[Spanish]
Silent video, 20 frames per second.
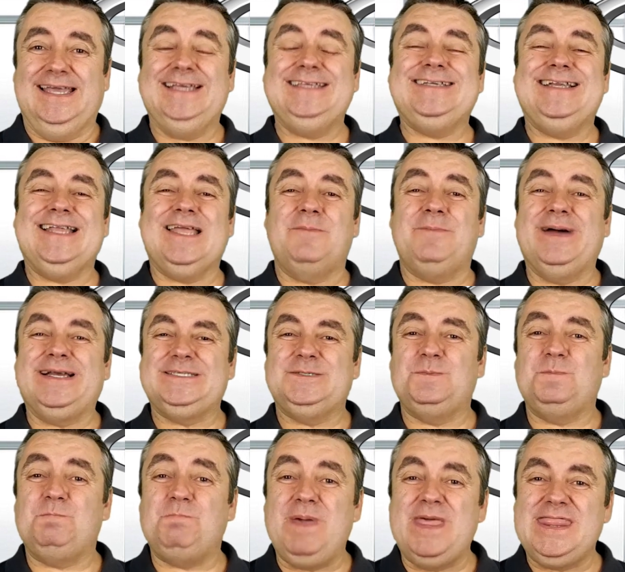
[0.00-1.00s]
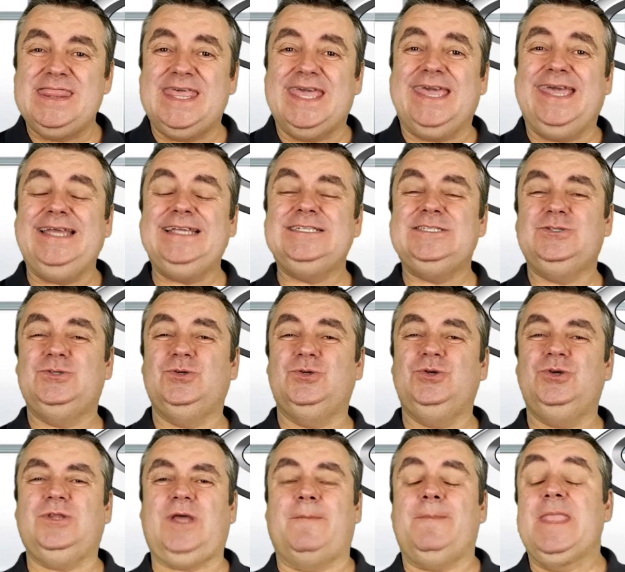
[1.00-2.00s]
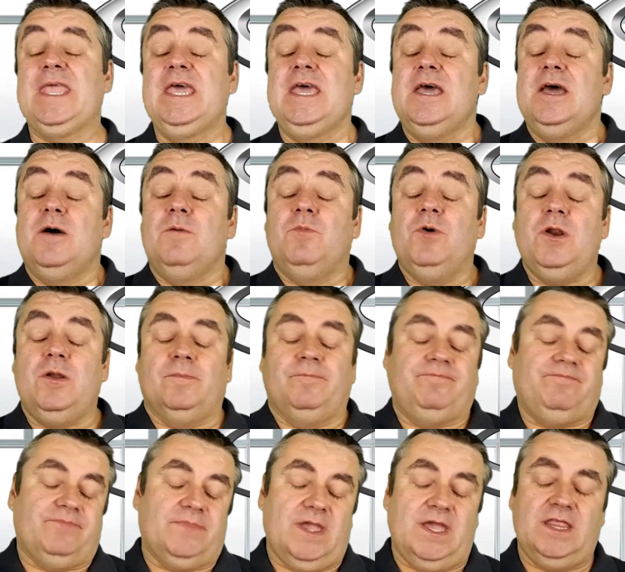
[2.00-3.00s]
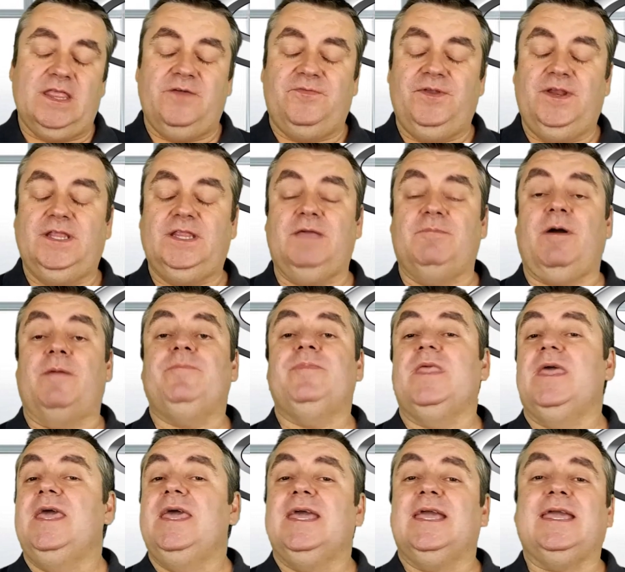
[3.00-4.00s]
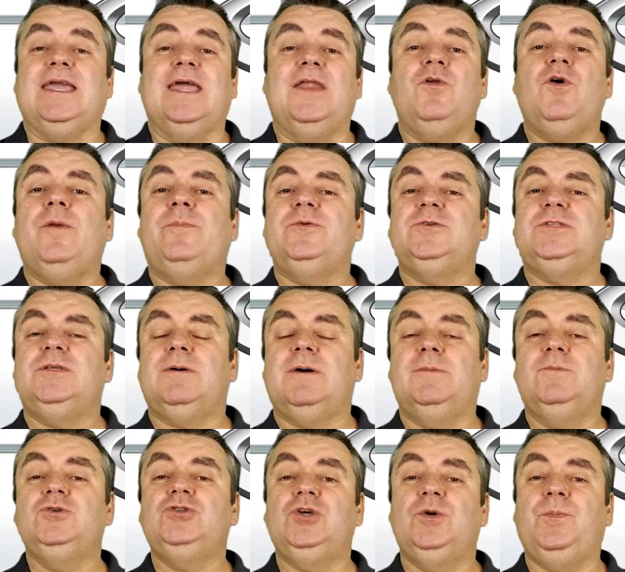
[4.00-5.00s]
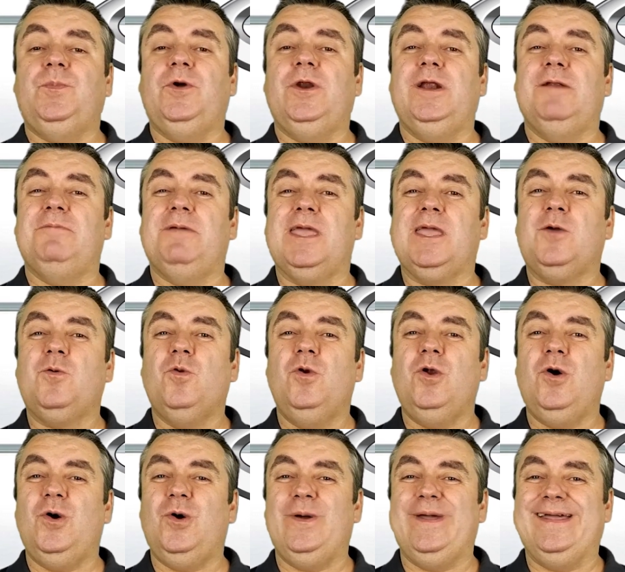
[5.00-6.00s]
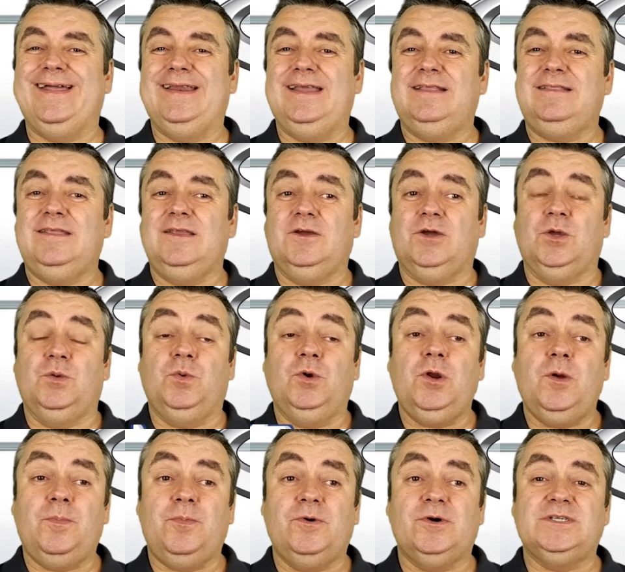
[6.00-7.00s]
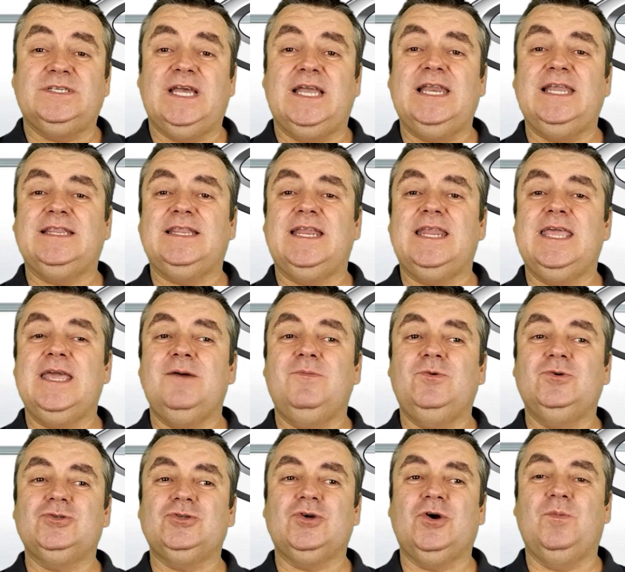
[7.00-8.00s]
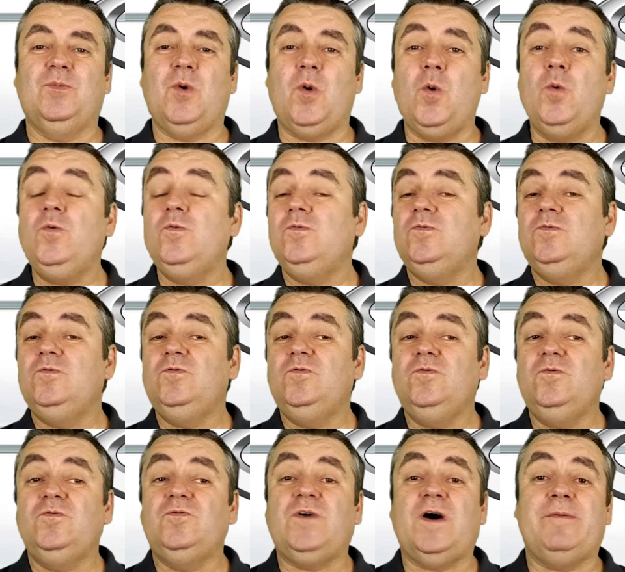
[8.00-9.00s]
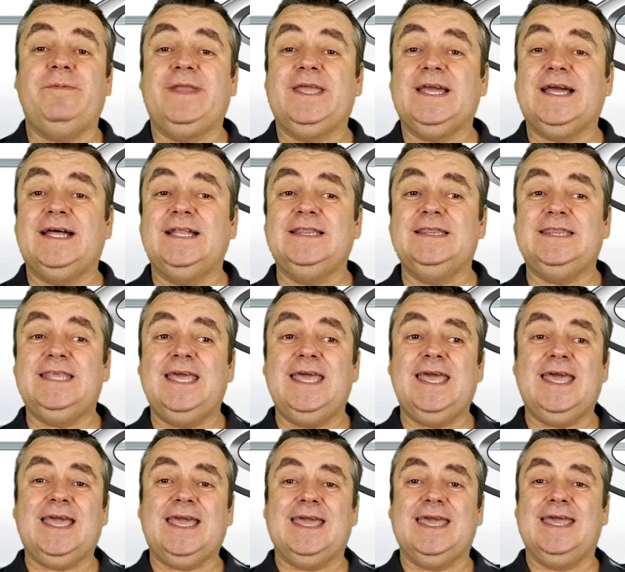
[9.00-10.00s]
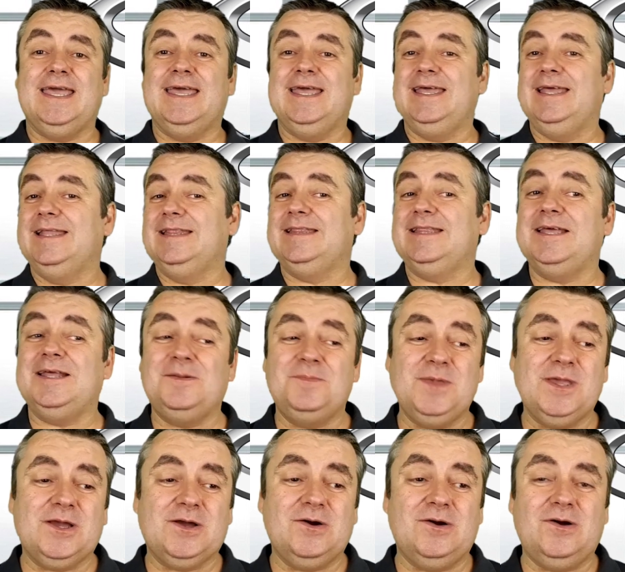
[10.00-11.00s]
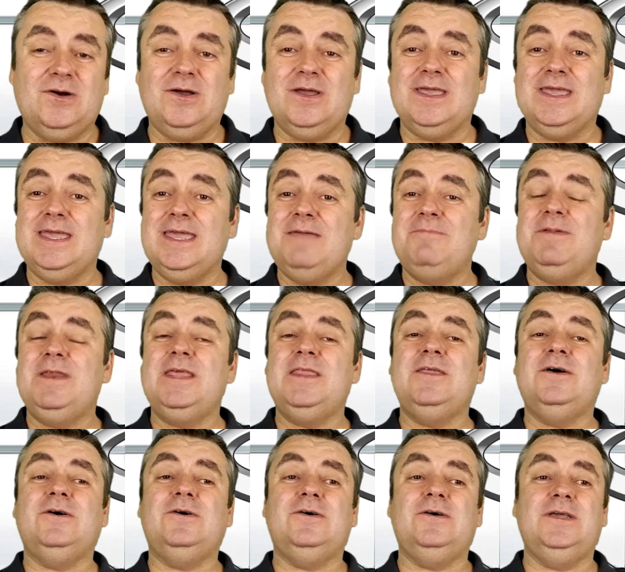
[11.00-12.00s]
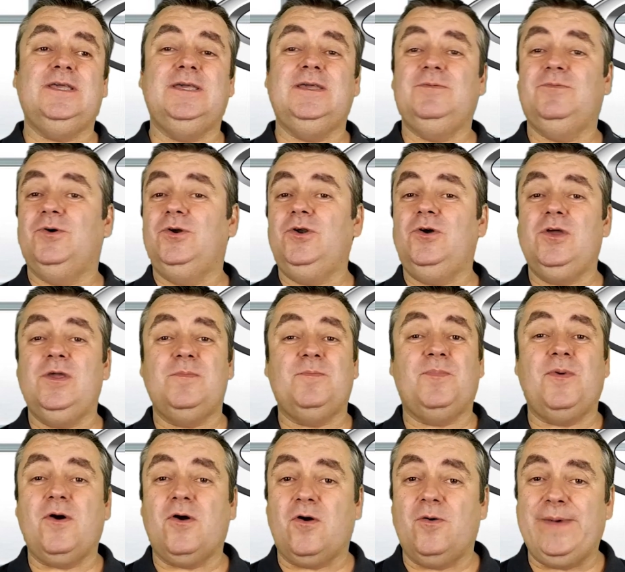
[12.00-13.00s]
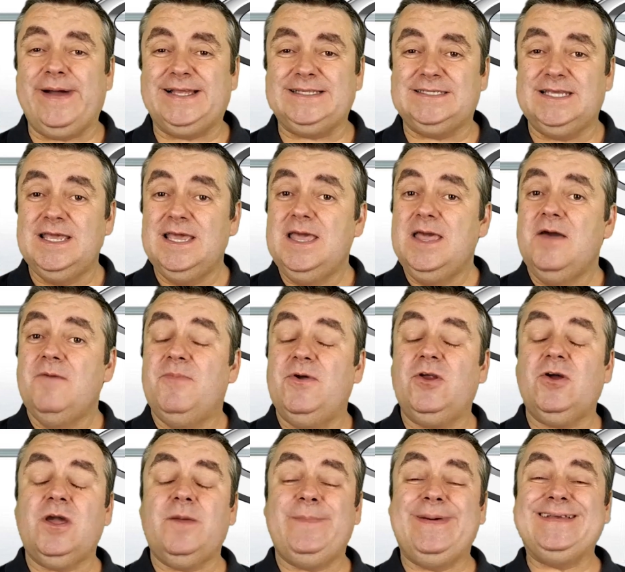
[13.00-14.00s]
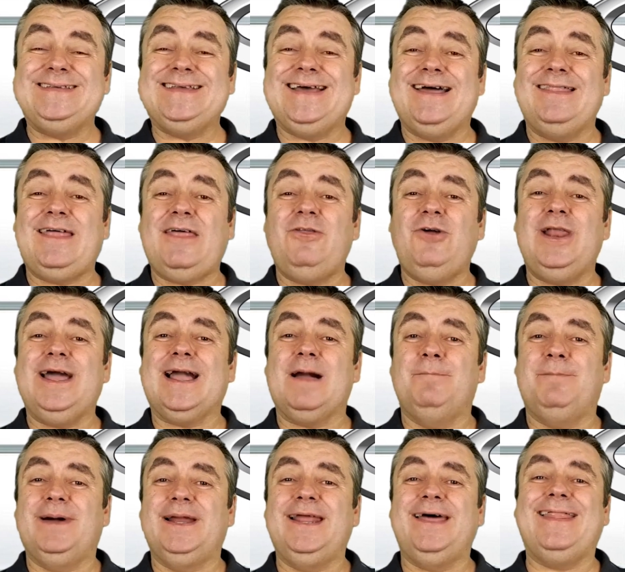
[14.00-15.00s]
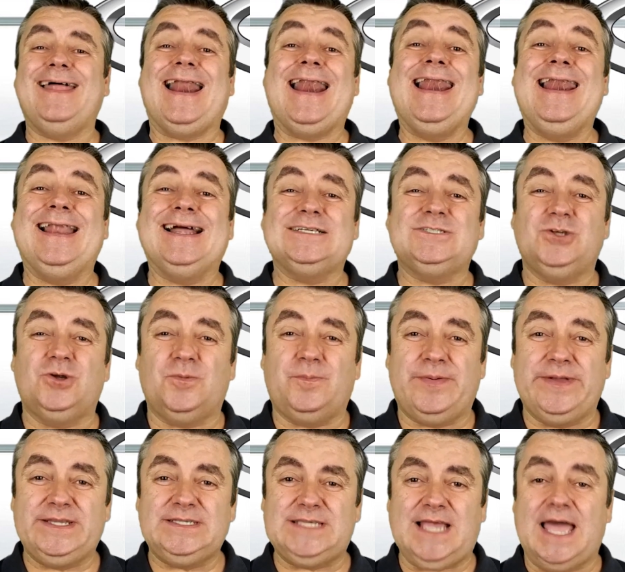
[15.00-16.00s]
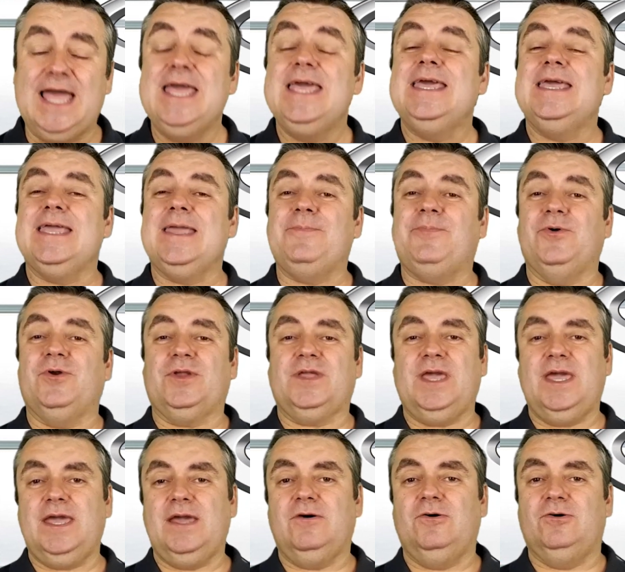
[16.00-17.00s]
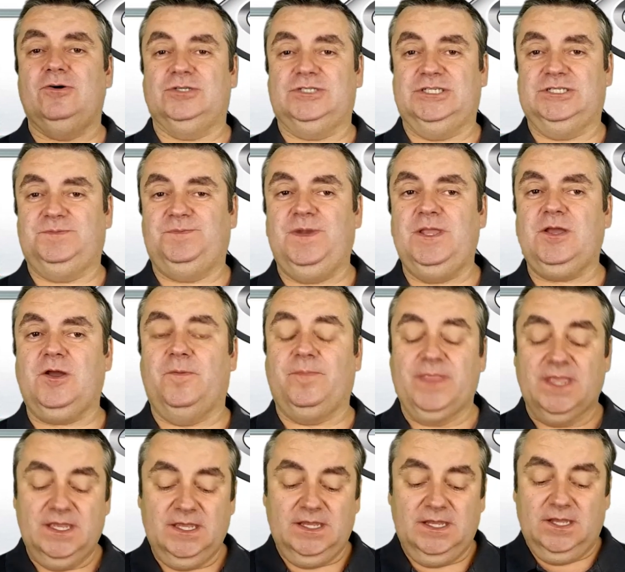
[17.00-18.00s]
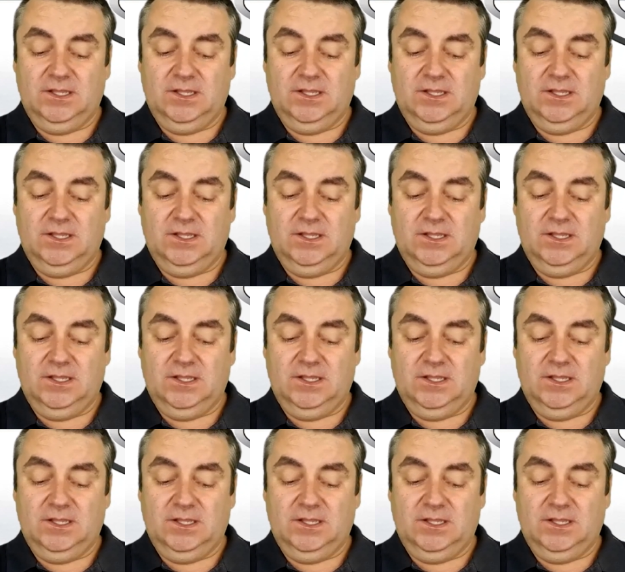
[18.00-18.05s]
es el que más vende, es Toyota. Bueno, en definitiva, que no apostaba mucho por el vehículo eléctrico. Y bueno, pues ahí le teníamos como un fabricante que térmico, híbrido y bueno, y poco más. Pero ¿qué pasa? Ha dado la campanada, la sorpresa. ¿Y por qué? Os explico.